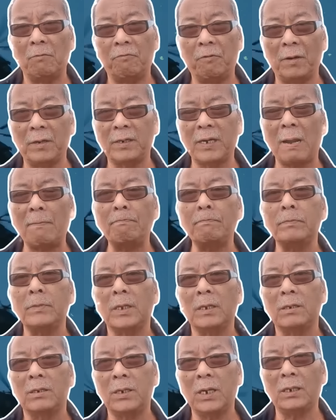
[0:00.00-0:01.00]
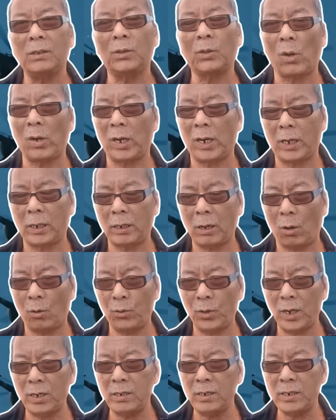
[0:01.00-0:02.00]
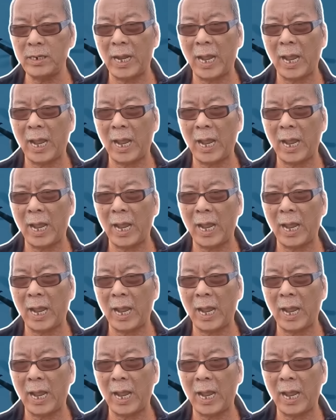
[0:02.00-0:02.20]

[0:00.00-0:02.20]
phần trăm trên toàn lãnh thổ đất nước